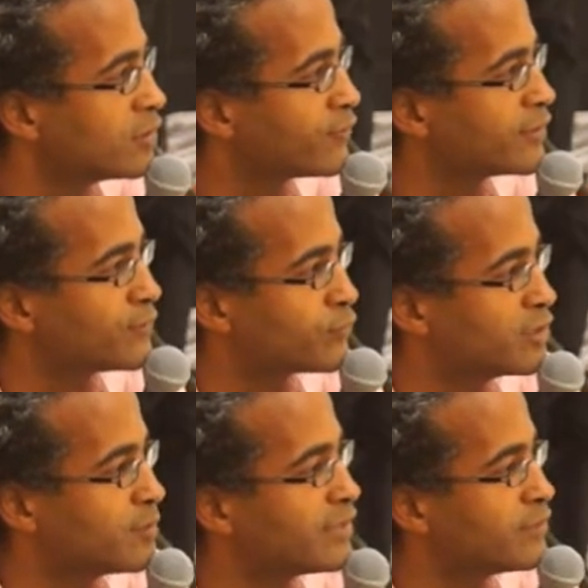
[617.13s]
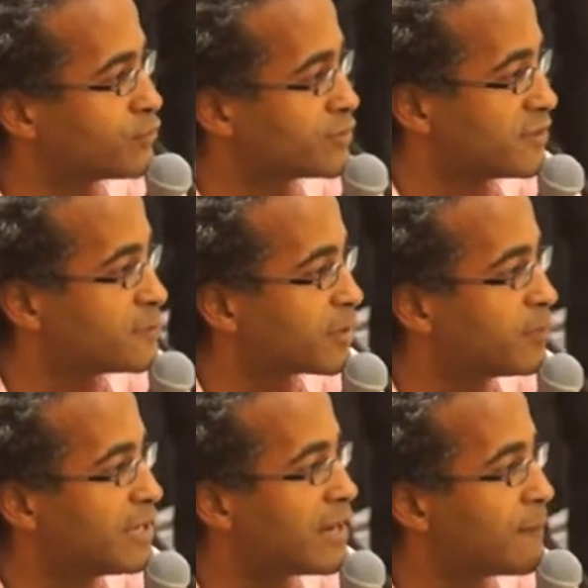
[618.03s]
En fait, il faut débattre, il faut
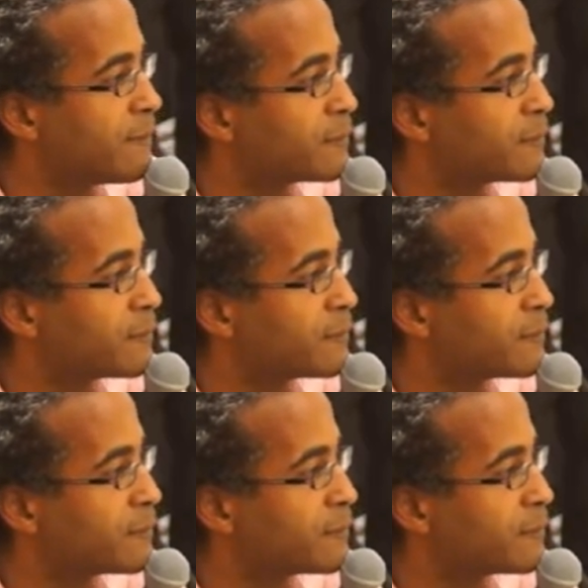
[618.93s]
s'exprimer là.